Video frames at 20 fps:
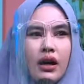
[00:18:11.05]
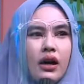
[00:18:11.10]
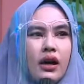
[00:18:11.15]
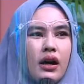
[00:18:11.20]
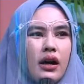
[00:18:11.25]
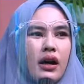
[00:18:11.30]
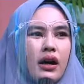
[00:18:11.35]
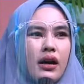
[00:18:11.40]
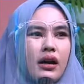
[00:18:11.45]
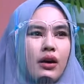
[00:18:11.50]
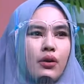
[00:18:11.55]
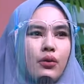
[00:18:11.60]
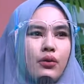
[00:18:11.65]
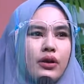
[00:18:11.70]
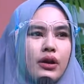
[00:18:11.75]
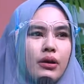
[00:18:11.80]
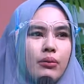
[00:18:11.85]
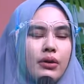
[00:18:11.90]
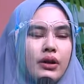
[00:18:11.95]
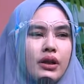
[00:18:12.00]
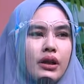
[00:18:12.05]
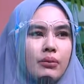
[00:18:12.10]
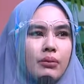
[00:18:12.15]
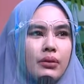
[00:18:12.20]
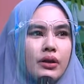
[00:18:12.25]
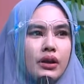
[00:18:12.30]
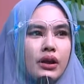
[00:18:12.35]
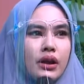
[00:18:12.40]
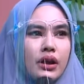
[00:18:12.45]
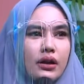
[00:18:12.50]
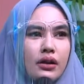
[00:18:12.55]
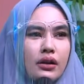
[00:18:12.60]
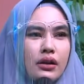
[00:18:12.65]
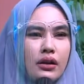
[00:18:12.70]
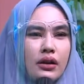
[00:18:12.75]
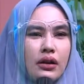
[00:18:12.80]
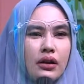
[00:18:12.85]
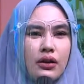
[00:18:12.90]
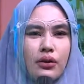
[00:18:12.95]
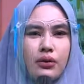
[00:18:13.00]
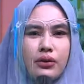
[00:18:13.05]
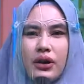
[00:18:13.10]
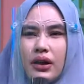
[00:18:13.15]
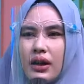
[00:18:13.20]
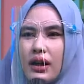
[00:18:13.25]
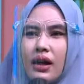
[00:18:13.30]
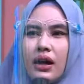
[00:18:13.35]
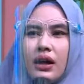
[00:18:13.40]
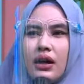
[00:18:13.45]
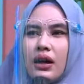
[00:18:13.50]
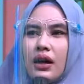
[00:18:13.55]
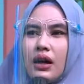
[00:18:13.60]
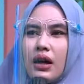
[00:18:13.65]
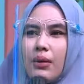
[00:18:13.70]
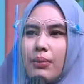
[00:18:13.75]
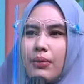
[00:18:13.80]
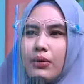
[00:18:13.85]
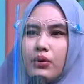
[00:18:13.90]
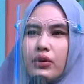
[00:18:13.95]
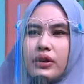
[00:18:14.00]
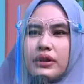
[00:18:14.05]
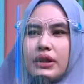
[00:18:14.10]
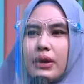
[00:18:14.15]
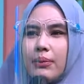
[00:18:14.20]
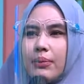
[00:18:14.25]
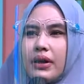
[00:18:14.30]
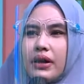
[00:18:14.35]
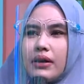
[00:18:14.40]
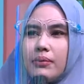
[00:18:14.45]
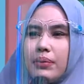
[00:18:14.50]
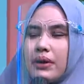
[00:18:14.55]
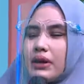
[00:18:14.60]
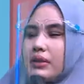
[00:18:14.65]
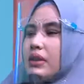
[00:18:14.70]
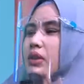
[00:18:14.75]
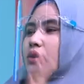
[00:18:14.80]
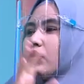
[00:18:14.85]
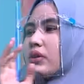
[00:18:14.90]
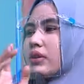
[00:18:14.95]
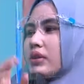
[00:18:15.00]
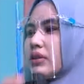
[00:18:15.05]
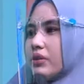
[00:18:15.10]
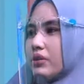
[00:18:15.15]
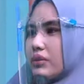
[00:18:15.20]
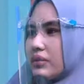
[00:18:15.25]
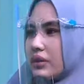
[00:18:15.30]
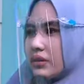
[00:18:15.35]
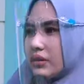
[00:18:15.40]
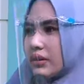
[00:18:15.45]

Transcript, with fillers: karena udah benar benar-benar uh, udahlah nggak peduli capek plak tidur gitu Ustaz?